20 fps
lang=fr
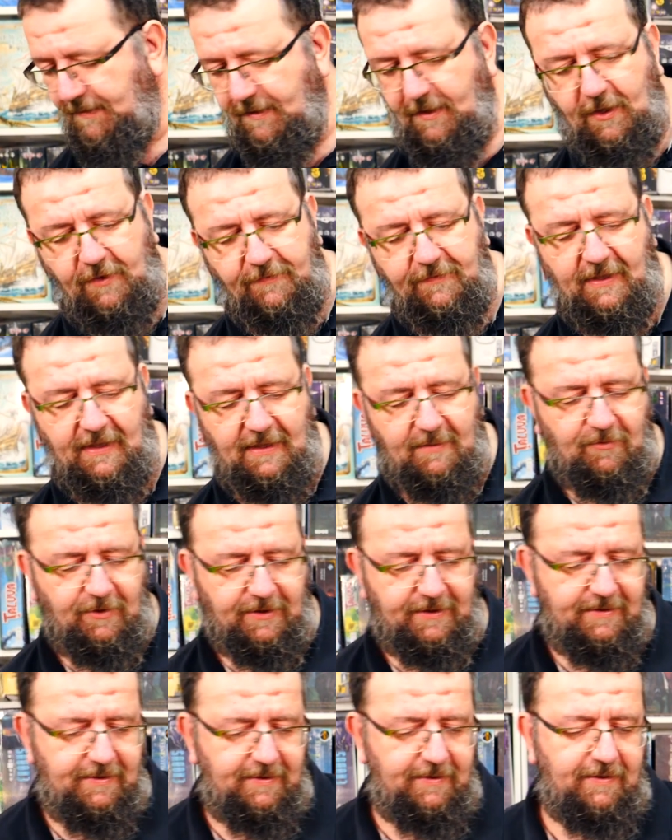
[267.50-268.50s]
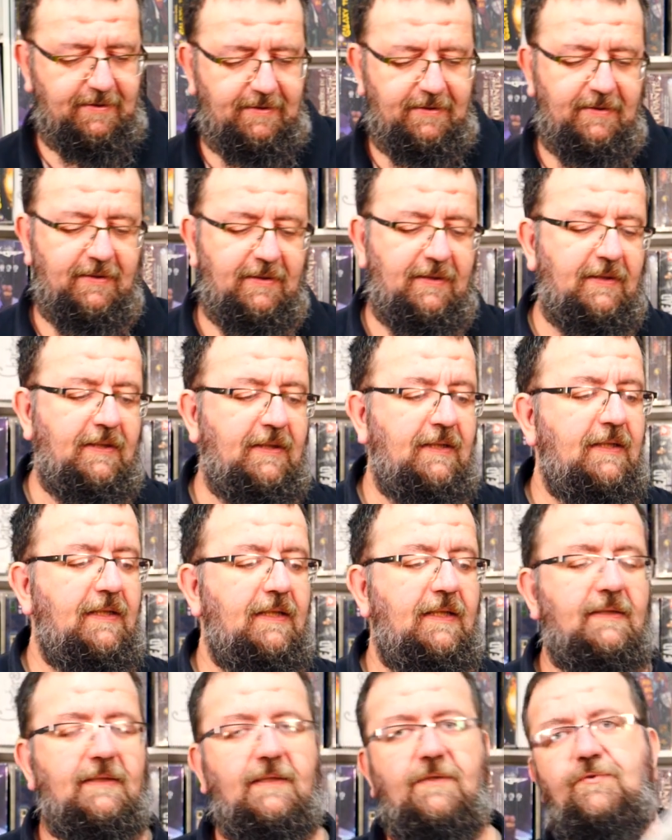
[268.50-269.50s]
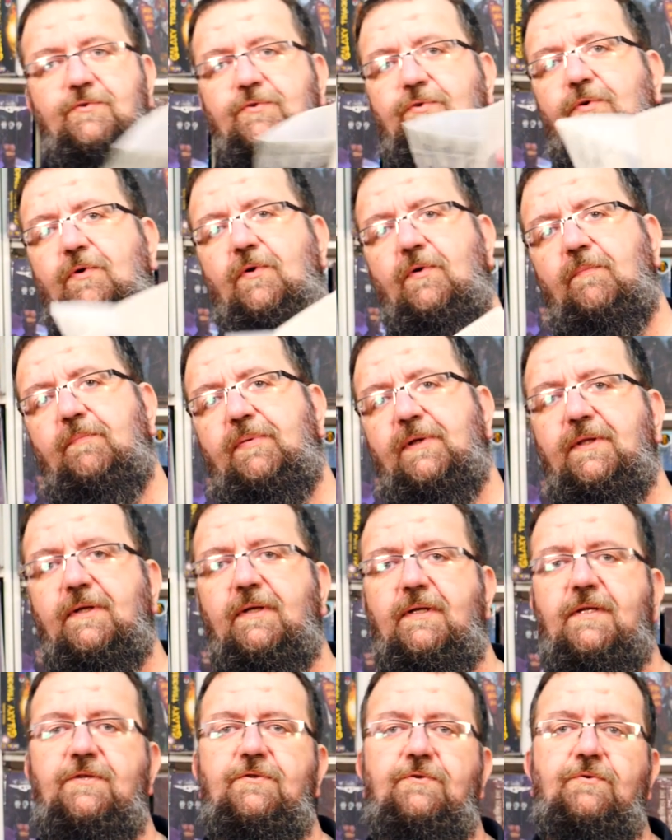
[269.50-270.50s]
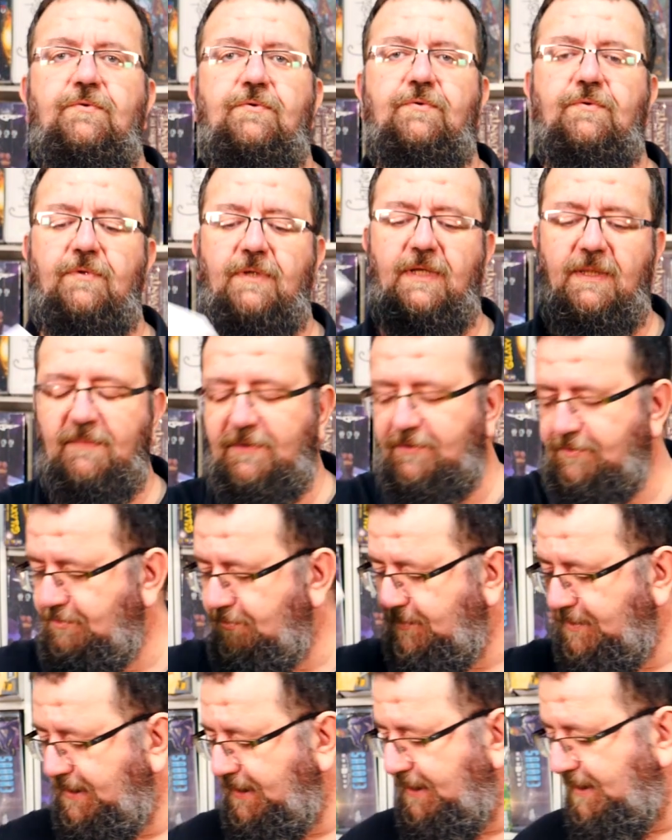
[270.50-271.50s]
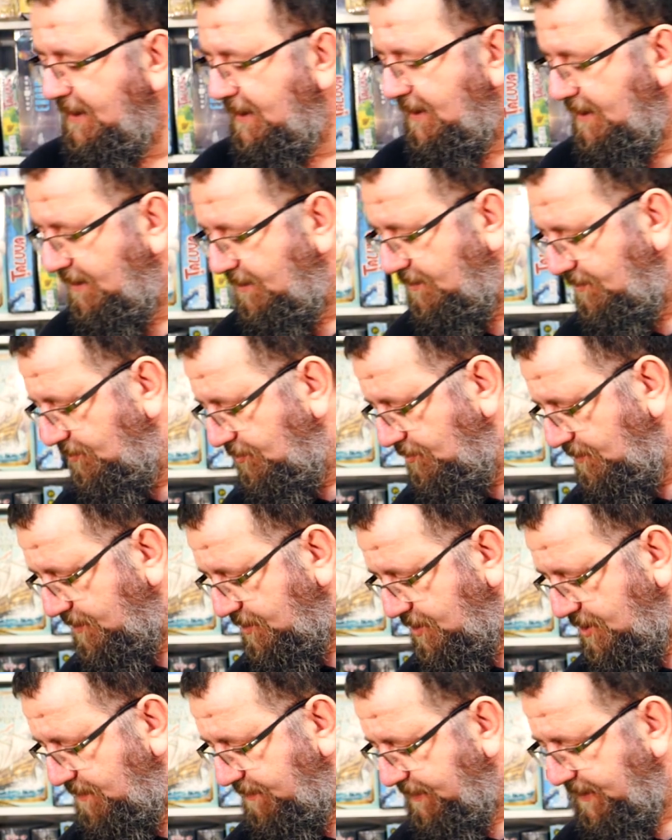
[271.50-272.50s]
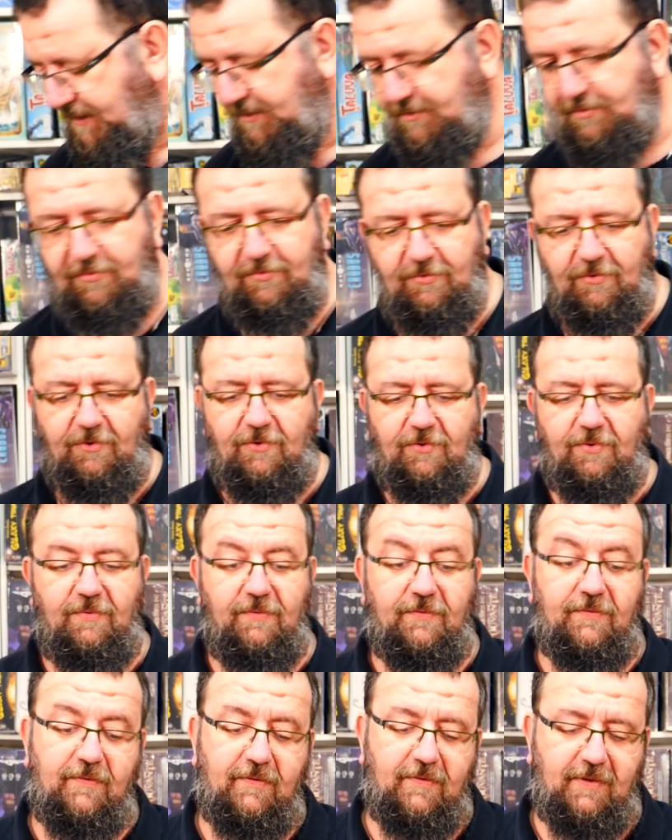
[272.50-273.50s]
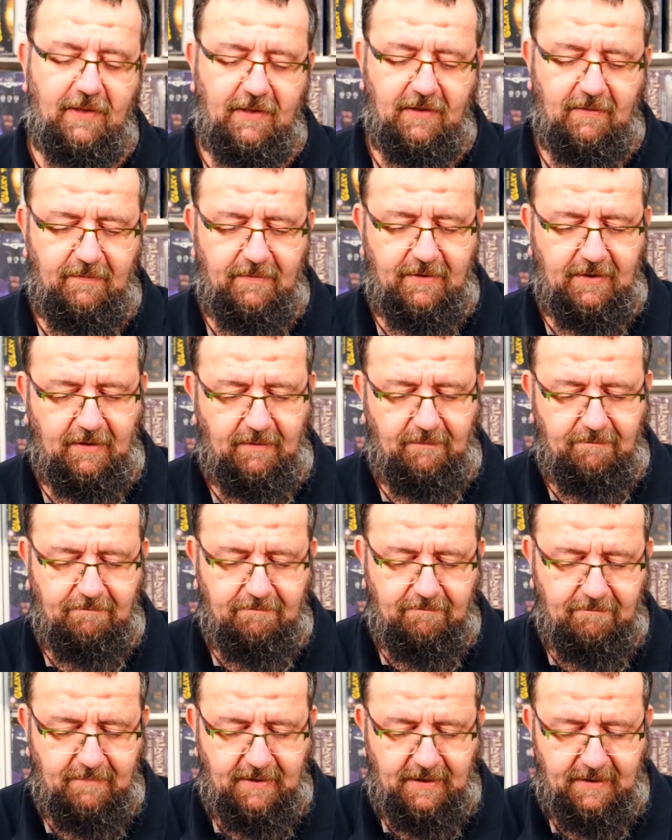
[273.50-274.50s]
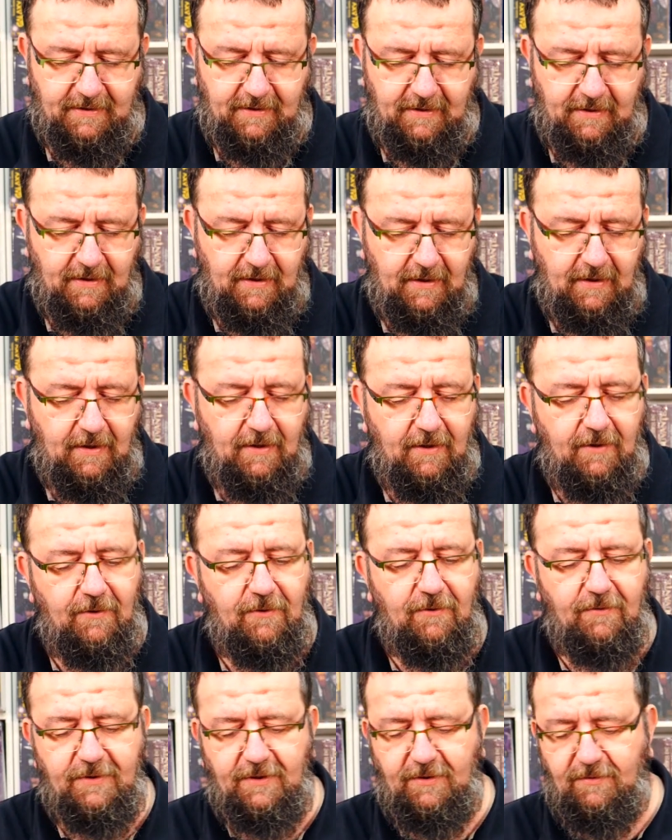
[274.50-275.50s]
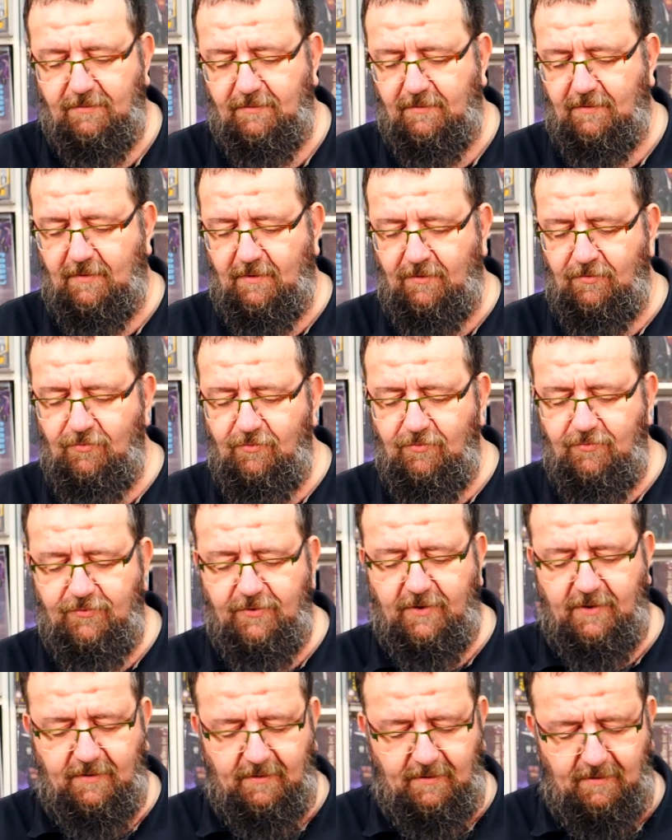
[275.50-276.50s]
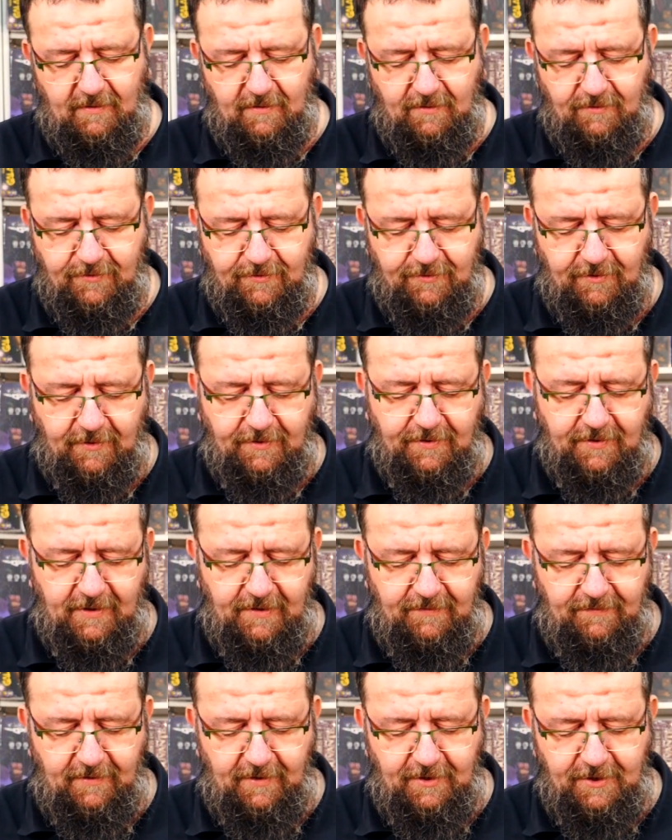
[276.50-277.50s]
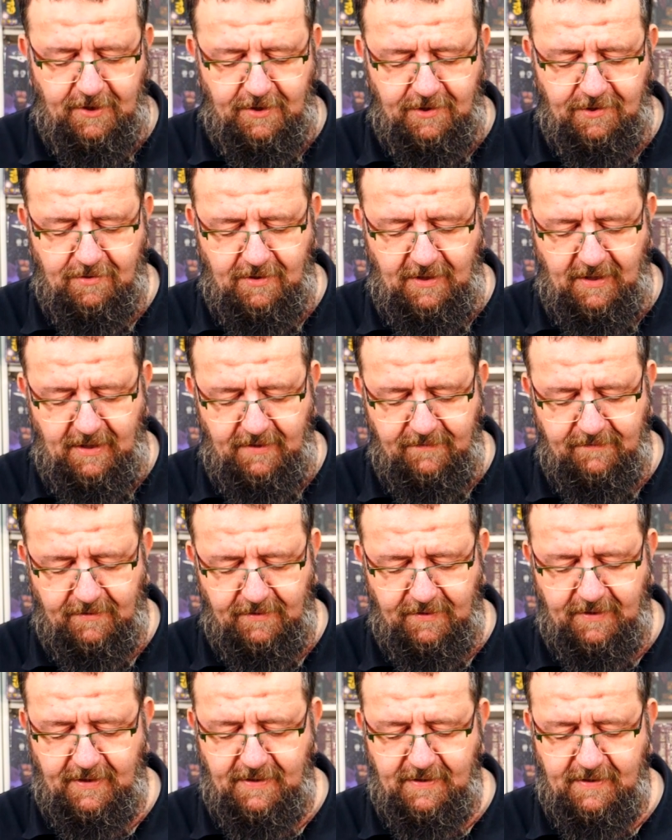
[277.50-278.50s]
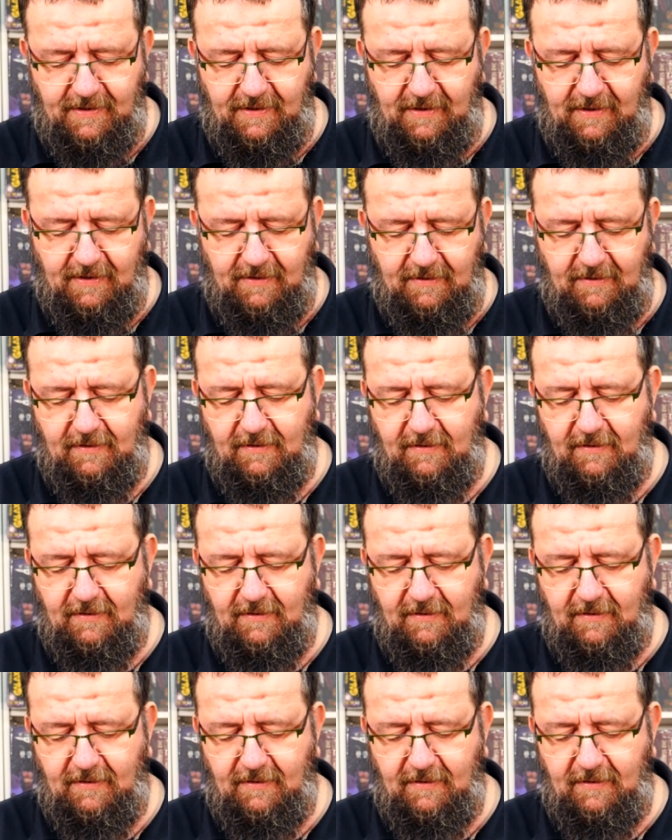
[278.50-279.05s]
Au revoir la boîte. Attention, pas dans les yeux, les mentions légales, ne mangez pas les trucs. C'est quand même très bête. Oh, dis donc, en ouvrant, en sortant les fléchettes, je l'ai éventrée celle-là.